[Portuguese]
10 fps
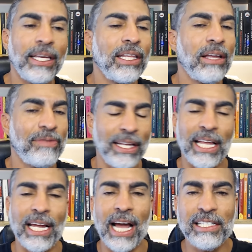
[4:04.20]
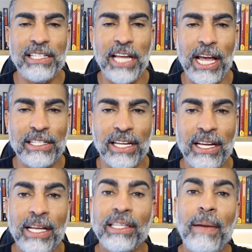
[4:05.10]
que defendem a ciência
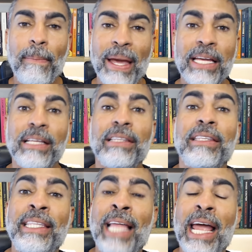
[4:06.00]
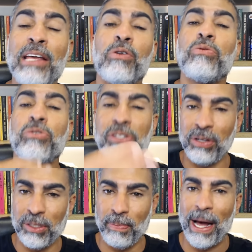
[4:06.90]
também têm o seu
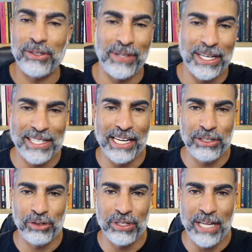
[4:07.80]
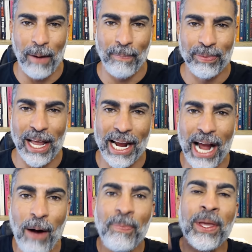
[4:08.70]
espaço nessa rede social. Tá
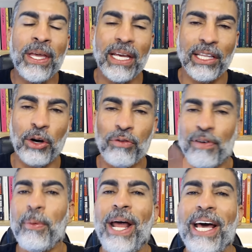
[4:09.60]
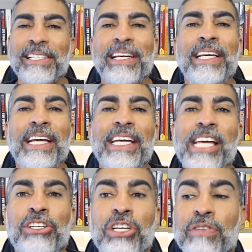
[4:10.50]
legal? Então vamos nessa e
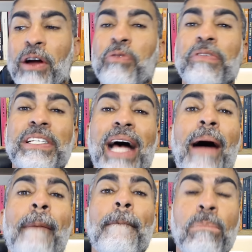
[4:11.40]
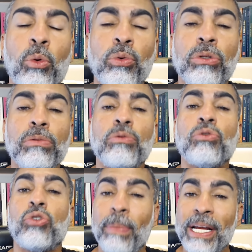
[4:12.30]
a gente vai conversar muito
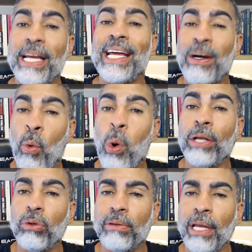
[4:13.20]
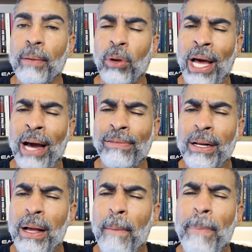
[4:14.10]
sobre quanto tempo leva
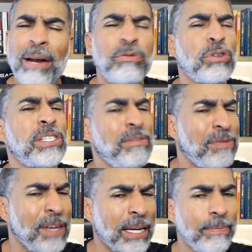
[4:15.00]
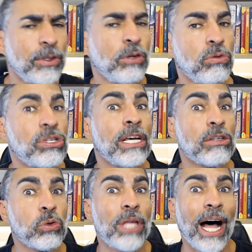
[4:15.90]
para você ver os
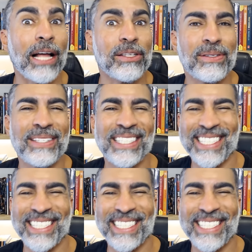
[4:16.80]
resultados.